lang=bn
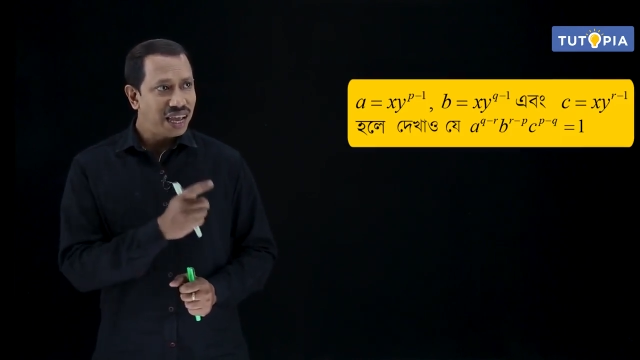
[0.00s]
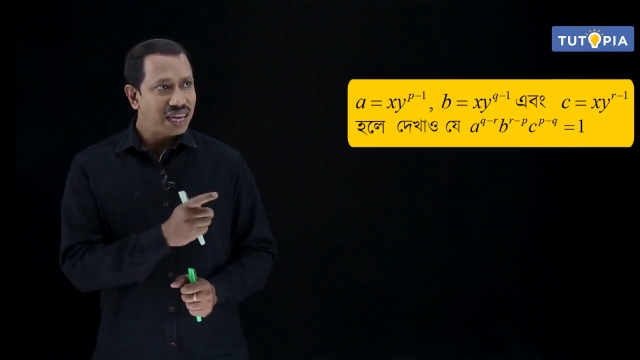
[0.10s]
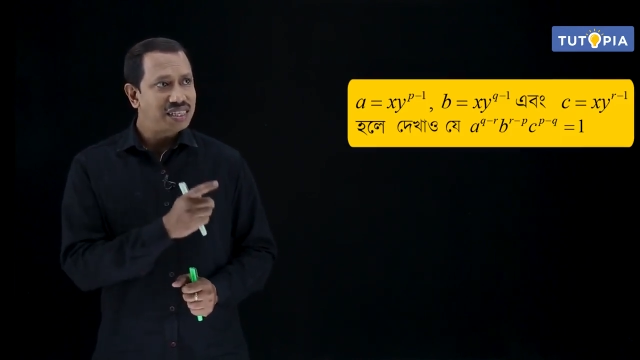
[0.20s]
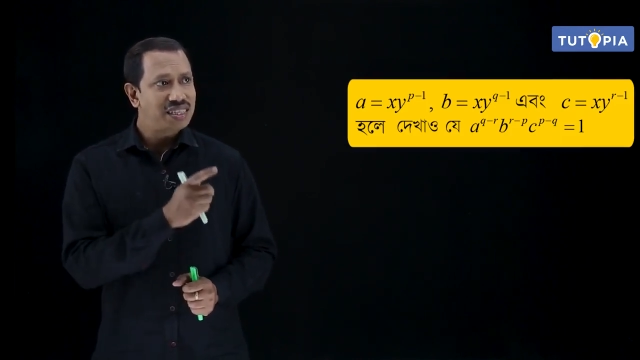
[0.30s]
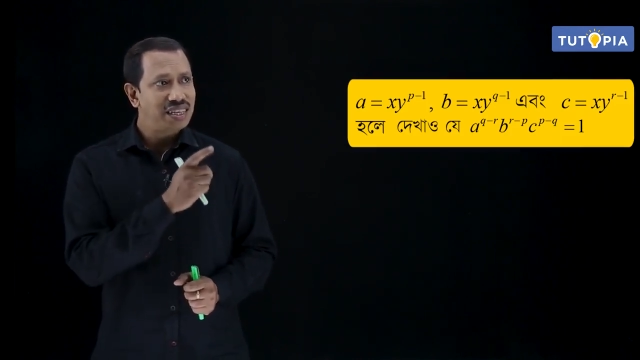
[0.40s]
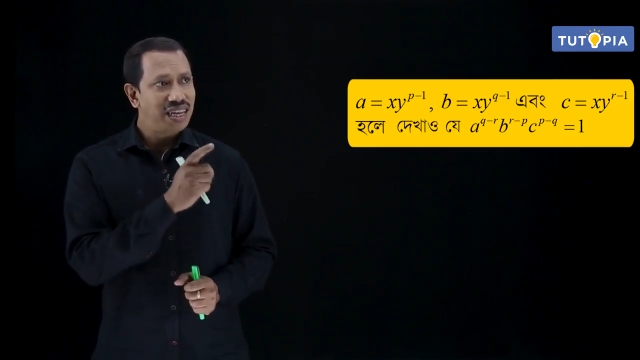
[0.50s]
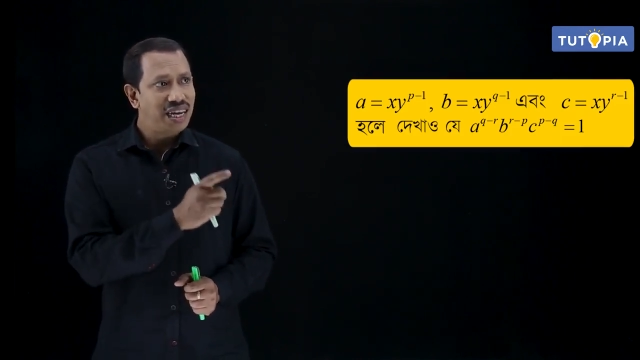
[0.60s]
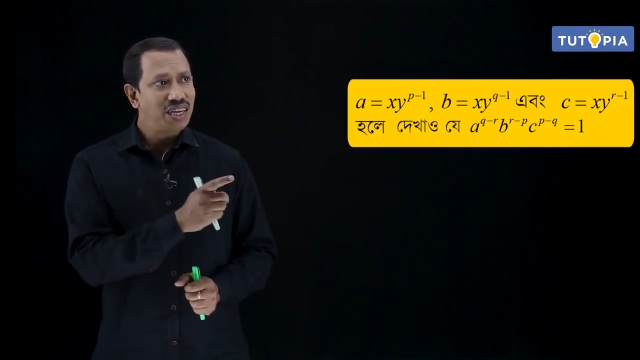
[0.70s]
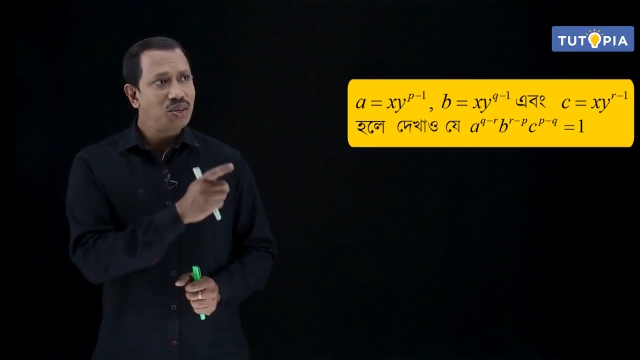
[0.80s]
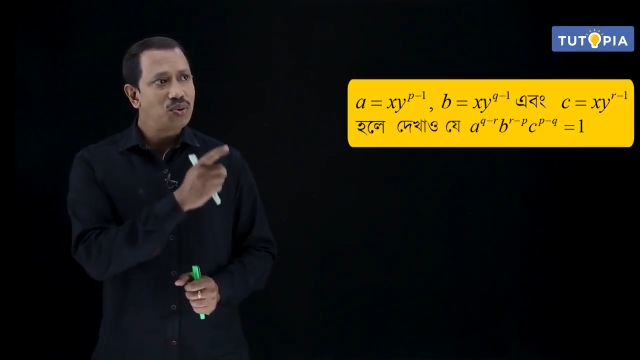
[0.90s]
এক্স
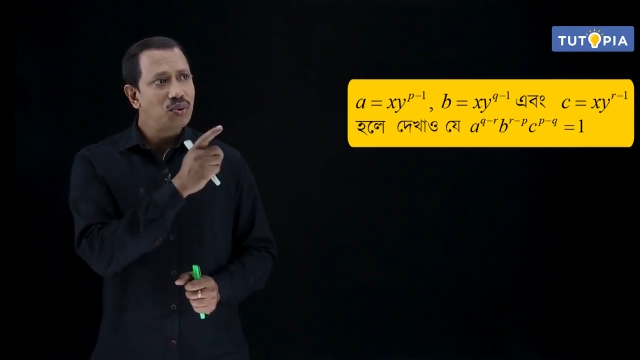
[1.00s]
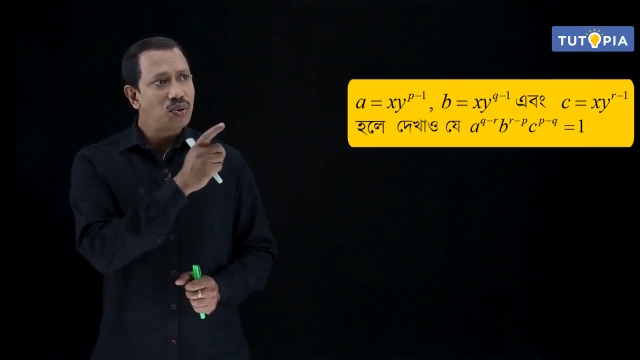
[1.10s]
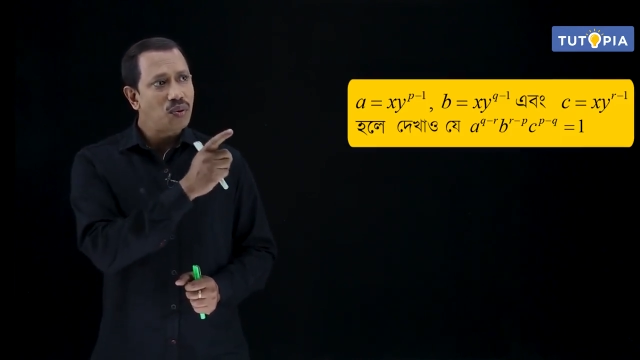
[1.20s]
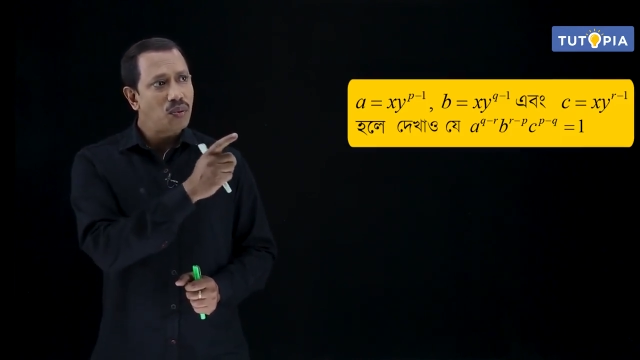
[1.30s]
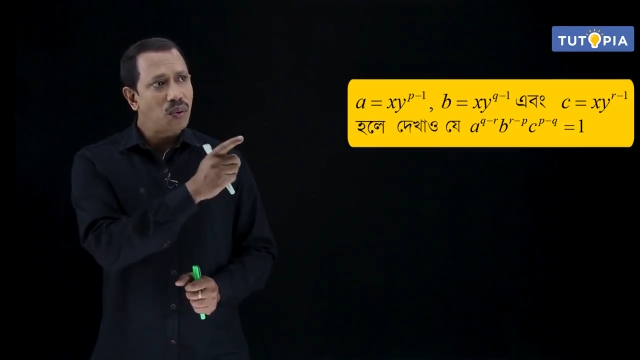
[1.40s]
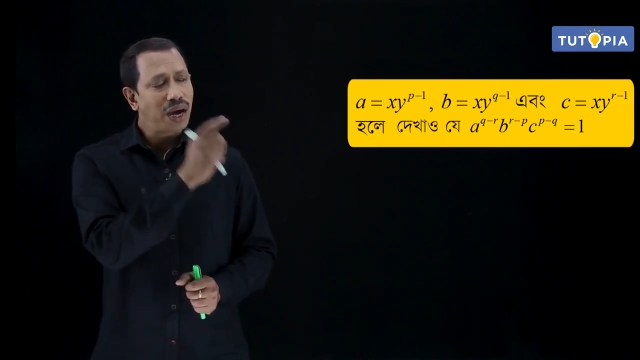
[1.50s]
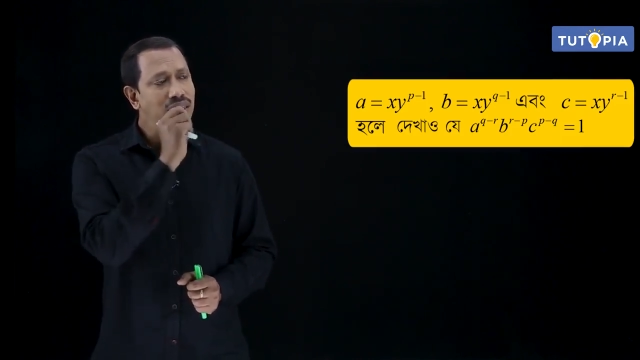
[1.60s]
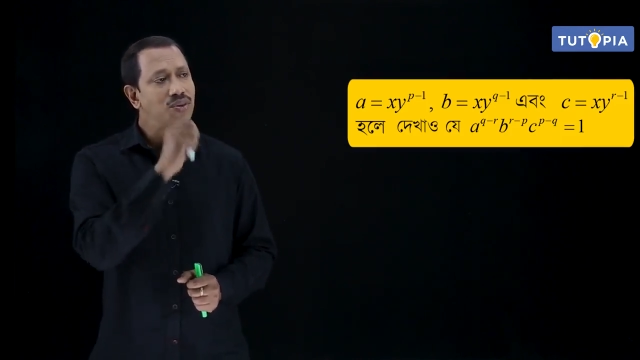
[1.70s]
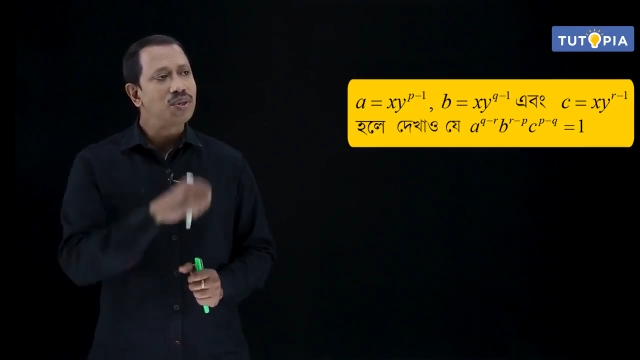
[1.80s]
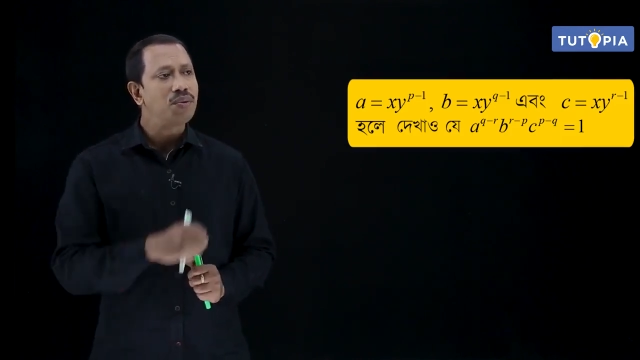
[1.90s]
ইন্টু ওয়াই
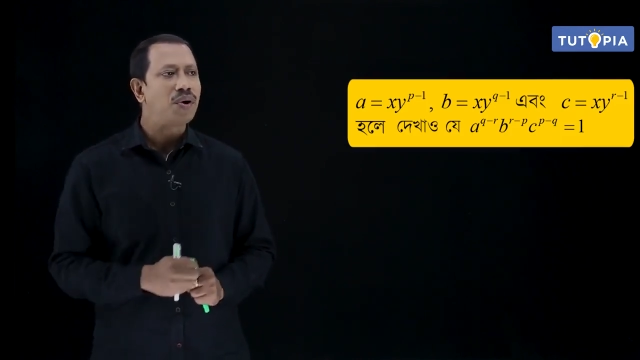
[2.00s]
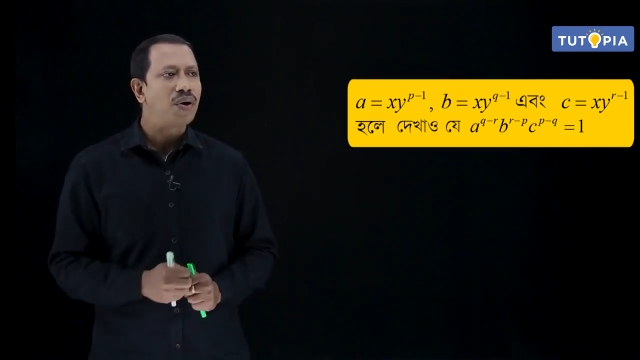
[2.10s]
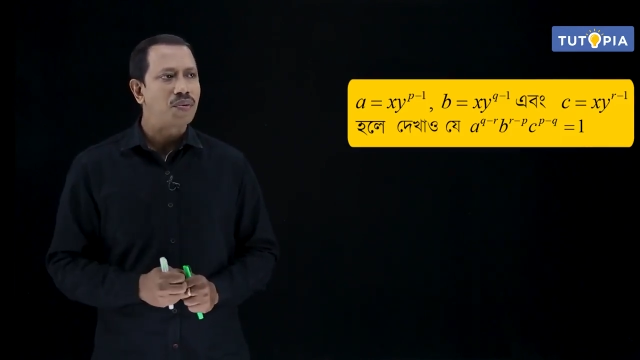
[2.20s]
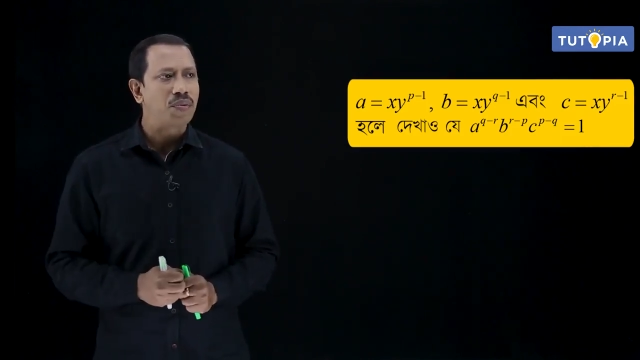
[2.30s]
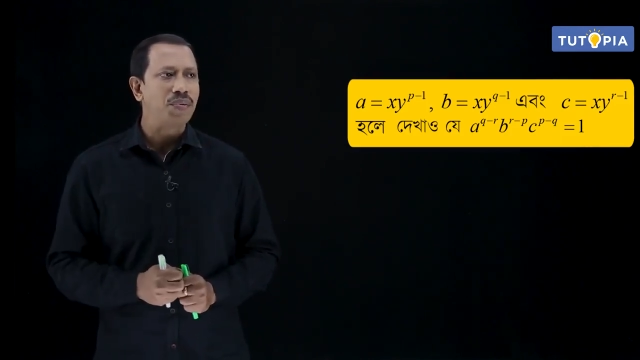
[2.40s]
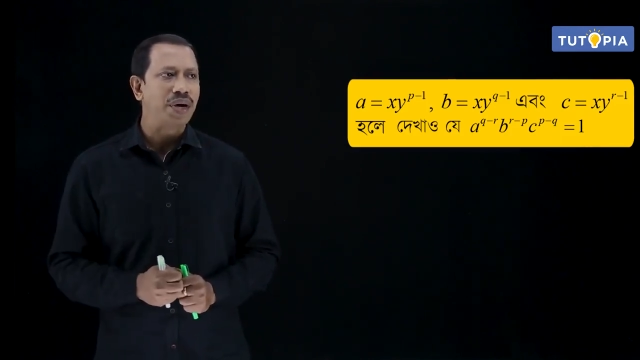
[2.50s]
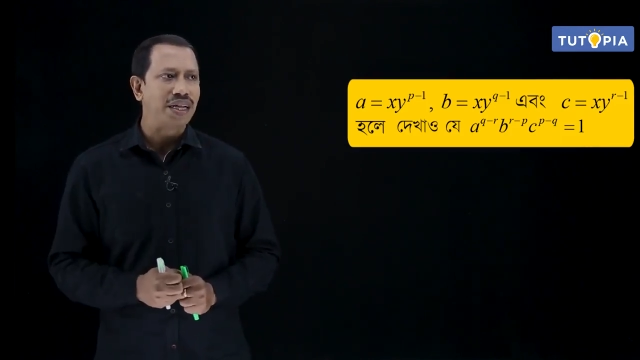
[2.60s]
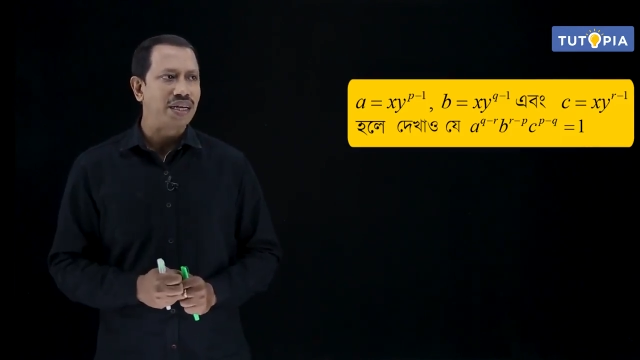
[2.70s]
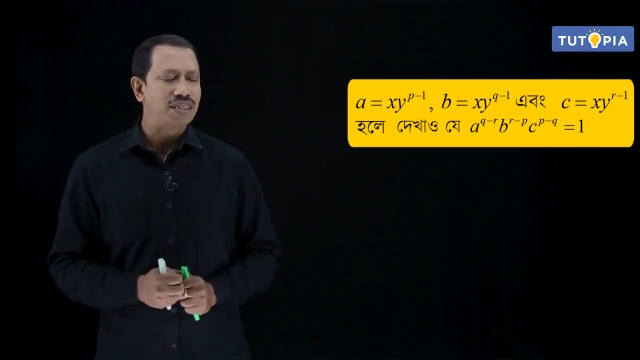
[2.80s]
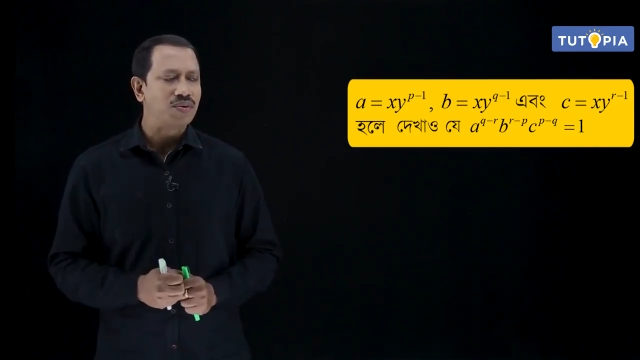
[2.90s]
টু দি পাওয়ার পি
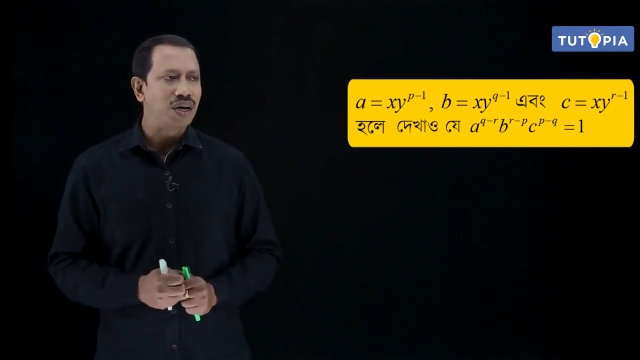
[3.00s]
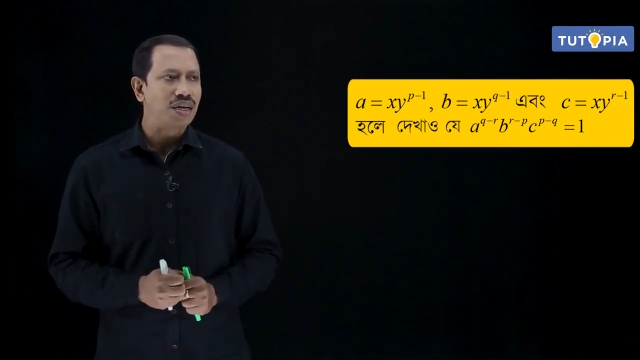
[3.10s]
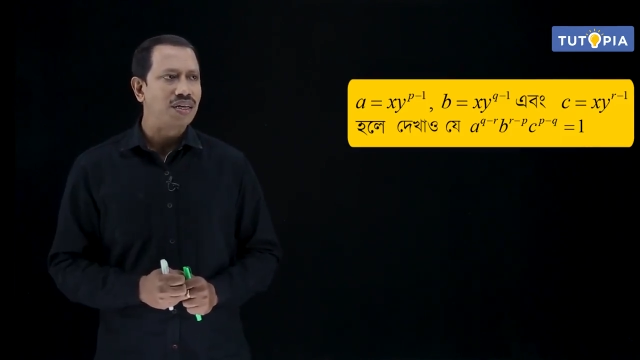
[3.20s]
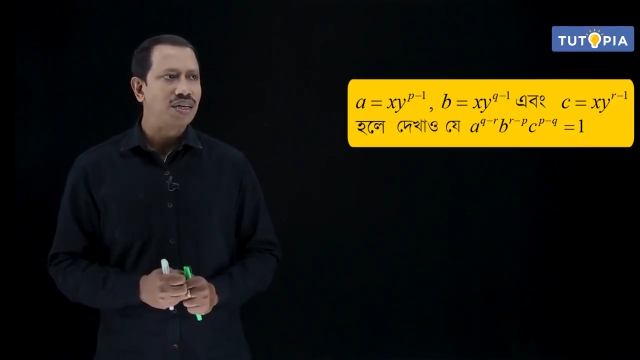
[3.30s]
মাইনাস ওয়ান